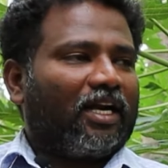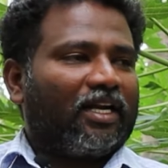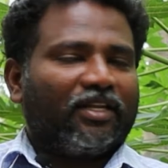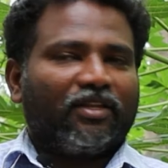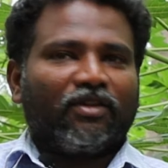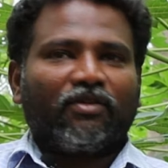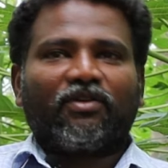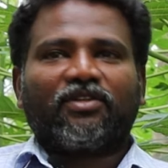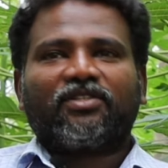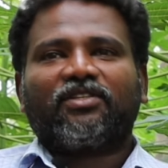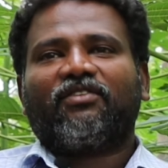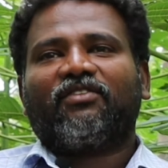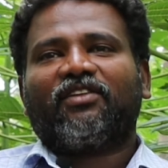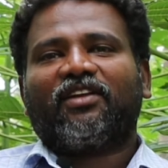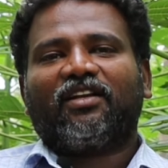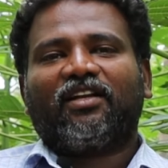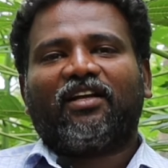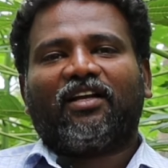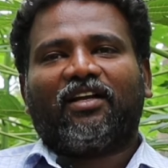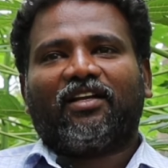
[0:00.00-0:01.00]
ஐந்து இந்த வருஷம்
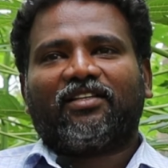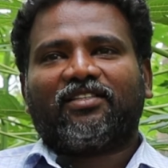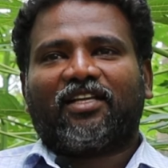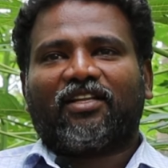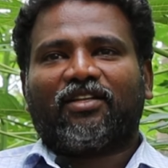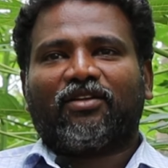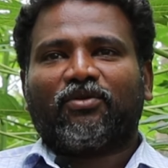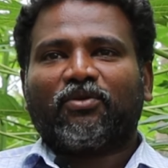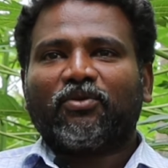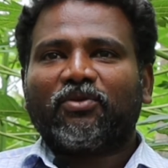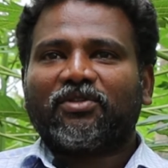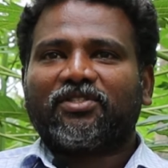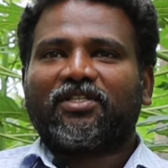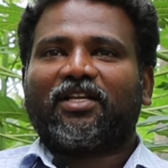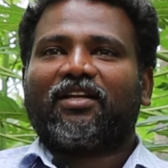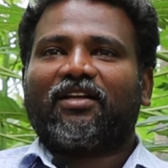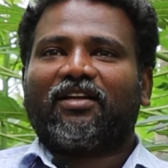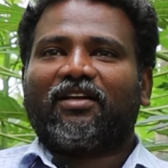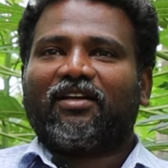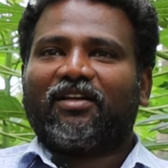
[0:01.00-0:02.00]
எல்லாம் சதம் நூறு ச
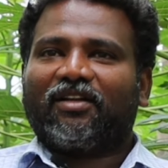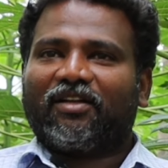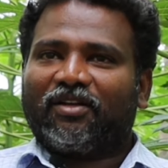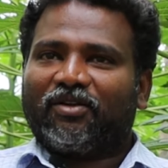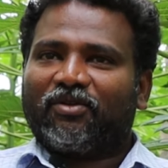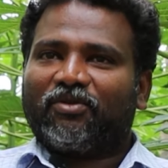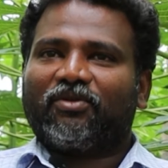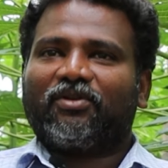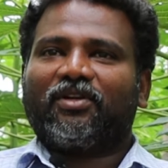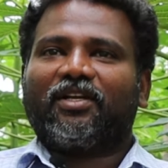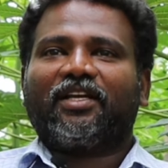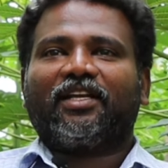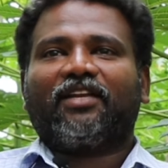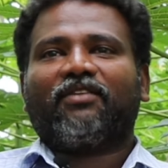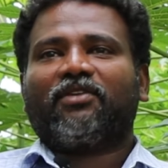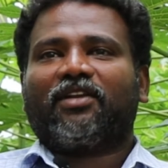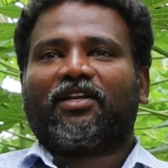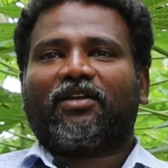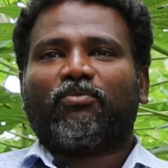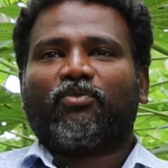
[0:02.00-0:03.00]
நூறு
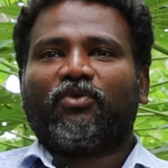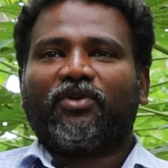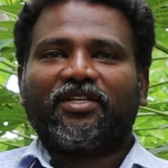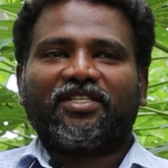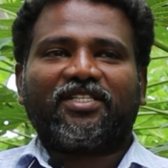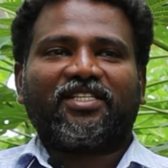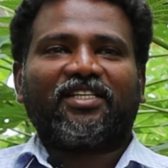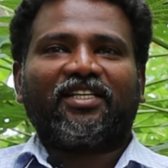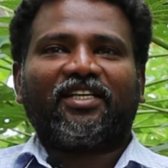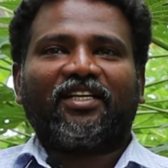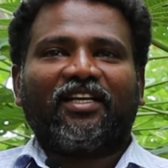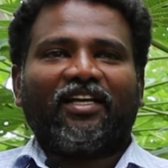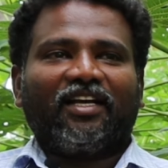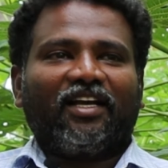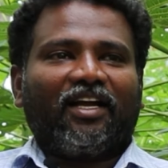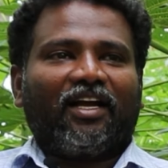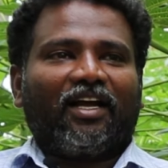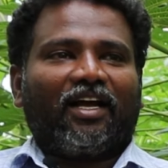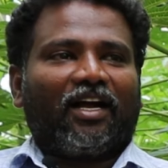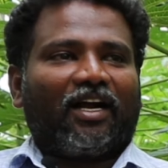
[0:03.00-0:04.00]
டிகிரி வரைக்கும் போயிடுச்சு
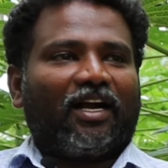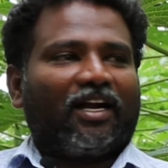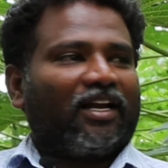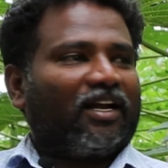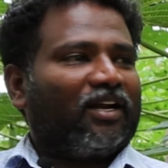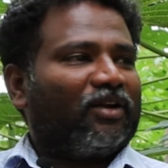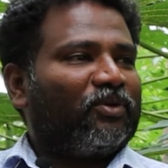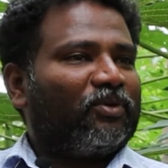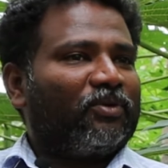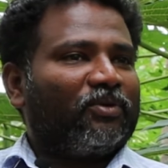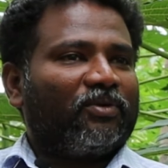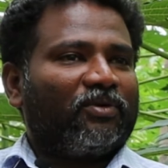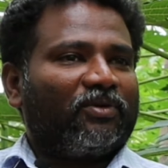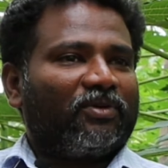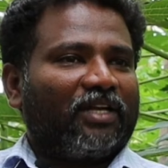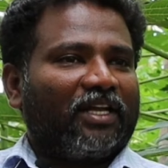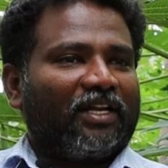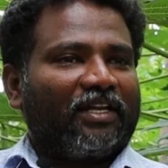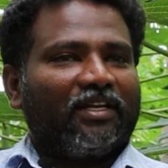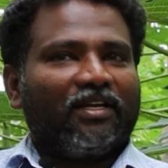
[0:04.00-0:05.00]
சரிங்க ஆனாலும்
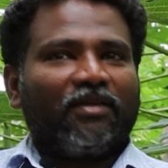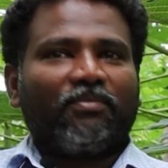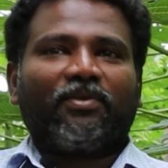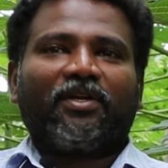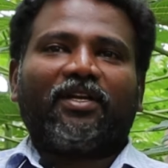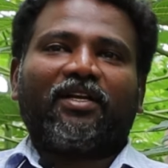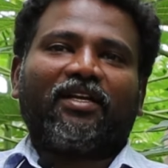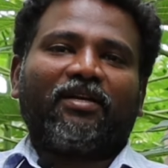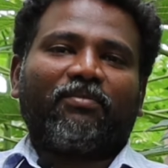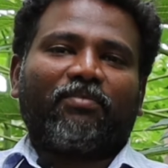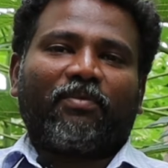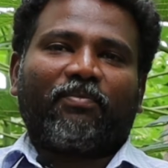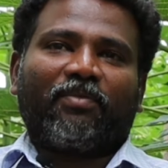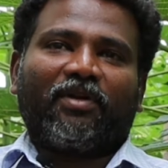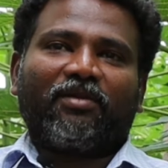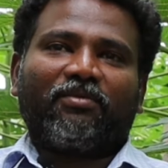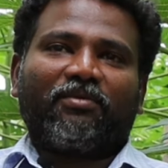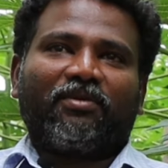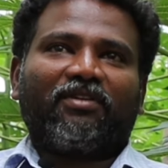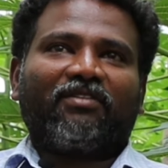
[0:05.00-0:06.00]
நிறைய பேருக்கு
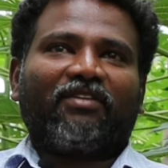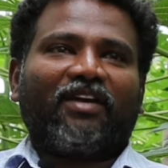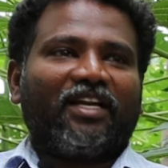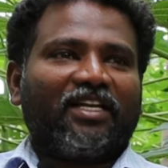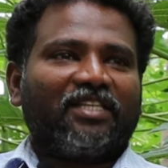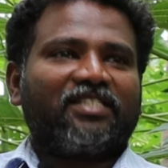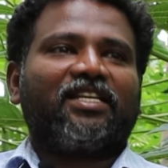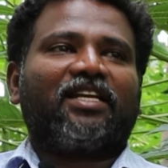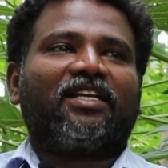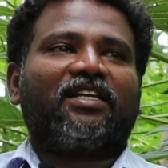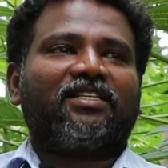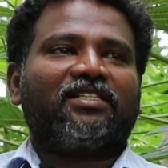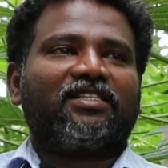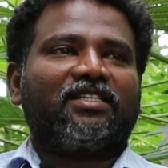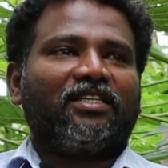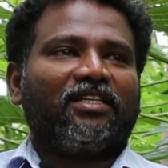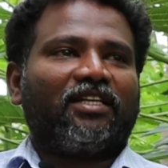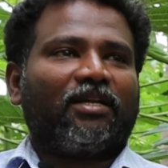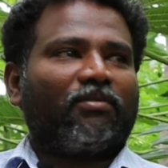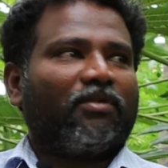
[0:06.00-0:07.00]
பப்பாளி போட்டு வைரஸ்
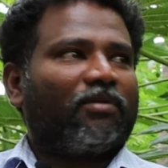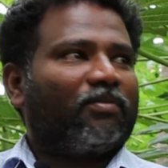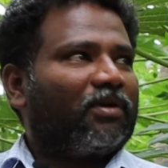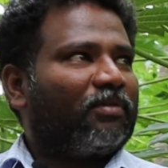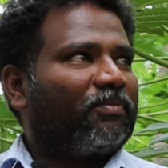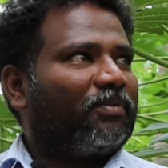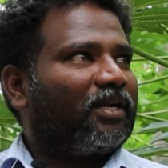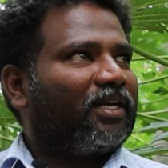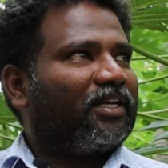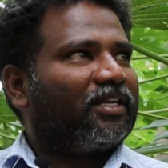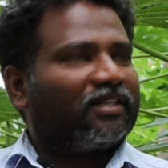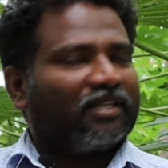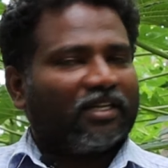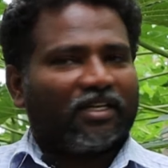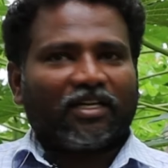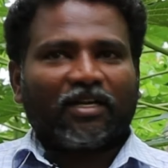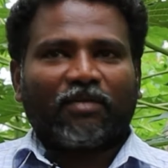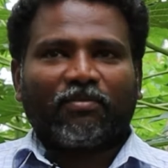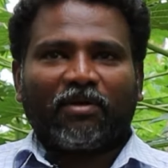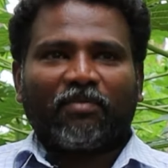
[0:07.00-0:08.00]
சேருச்சு நம்ம பப்பாளி இந்த
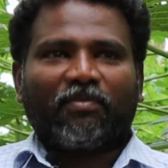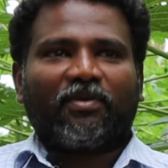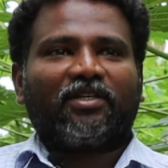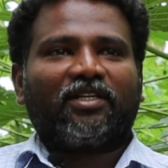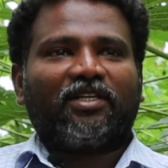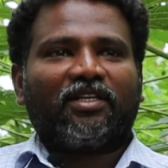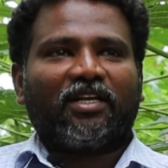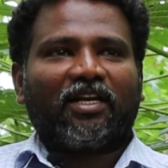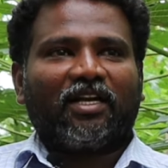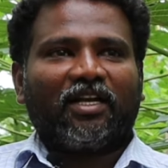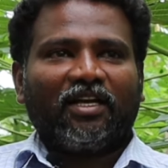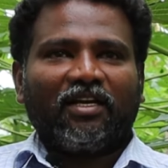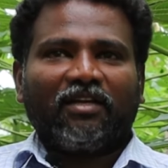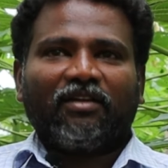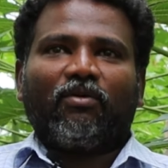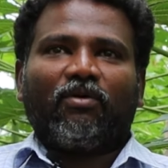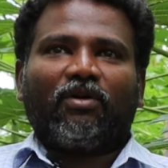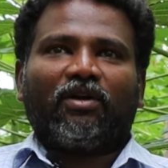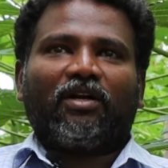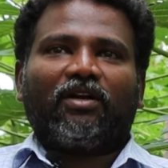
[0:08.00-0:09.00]
காப்பாக பண்ணனால
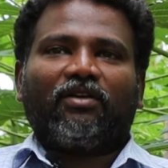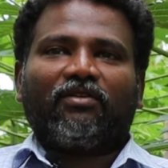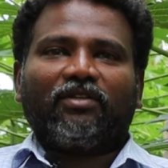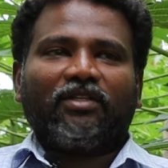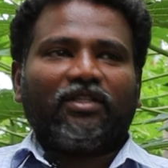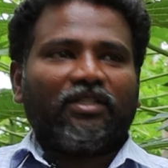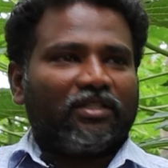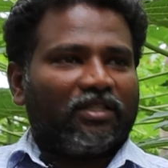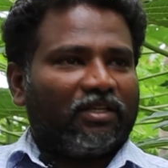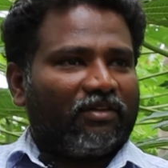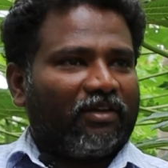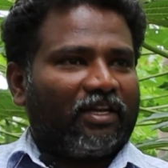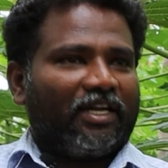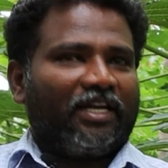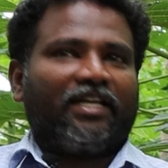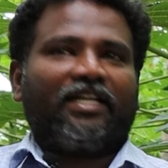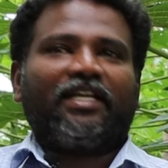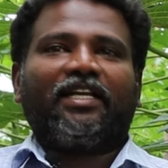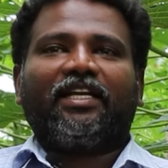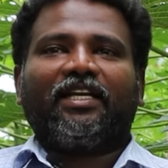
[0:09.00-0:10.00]
ஓரளவு இந்த
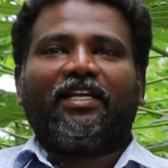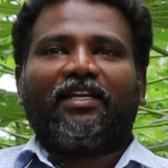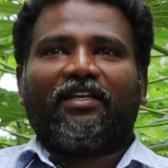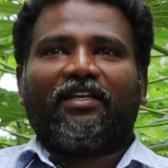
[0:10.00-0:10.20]
வெரைட்டி